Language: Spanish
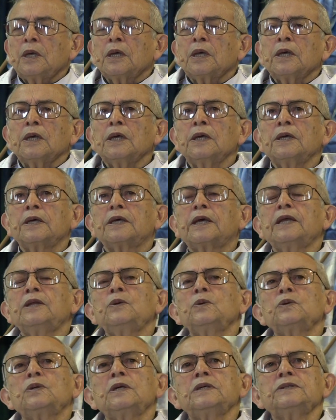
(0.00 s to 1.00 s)
¿Y qué
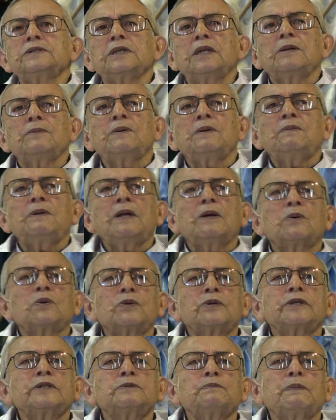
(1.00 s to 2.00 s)
nos dice la Biblia con
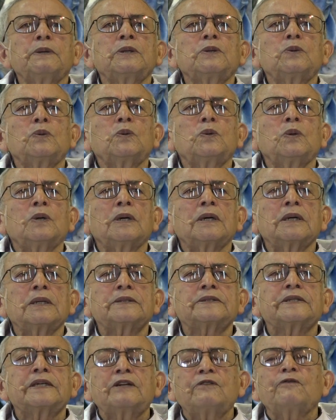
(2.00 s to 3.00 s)
respecto a
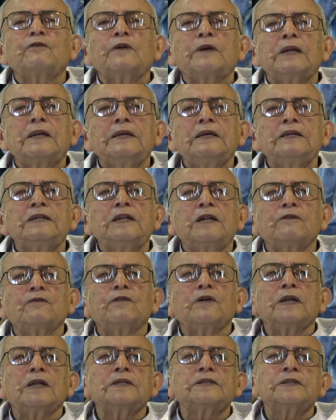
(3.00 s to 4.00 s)
ser feliz, la
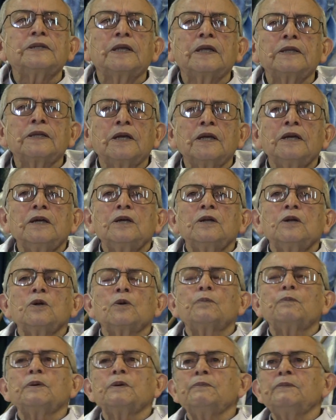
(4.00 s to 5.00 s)
felicidad?
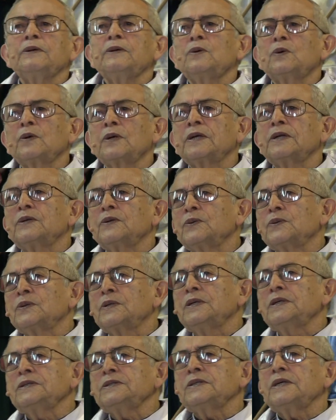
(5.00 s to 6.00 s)
Lo primero que nos
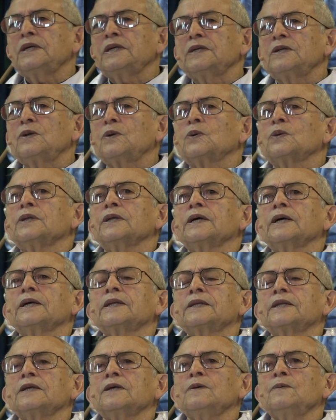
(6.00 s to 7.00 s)
dice es lo
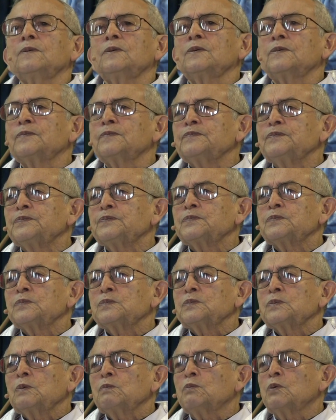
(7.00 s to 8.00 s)
negativo
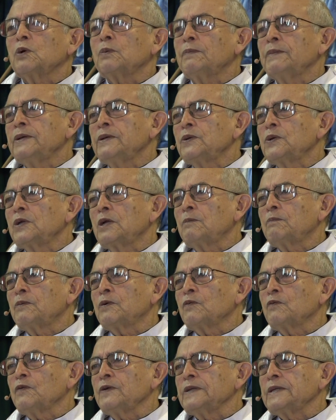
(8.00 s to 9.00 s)
por medio del
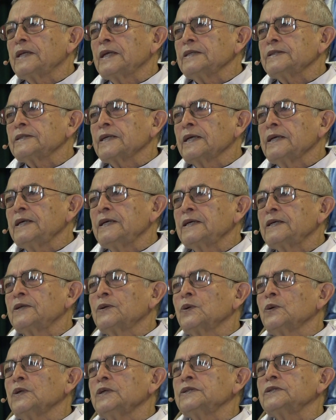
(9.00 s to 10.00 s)
profeta Isaías
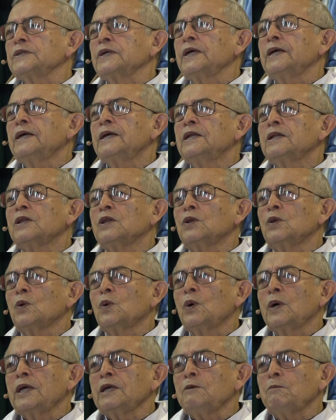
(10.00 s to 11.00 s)
nos dice,
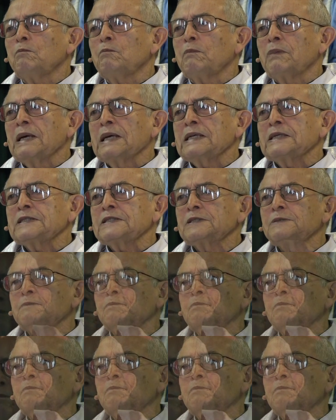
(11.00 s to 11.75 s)
no hay paz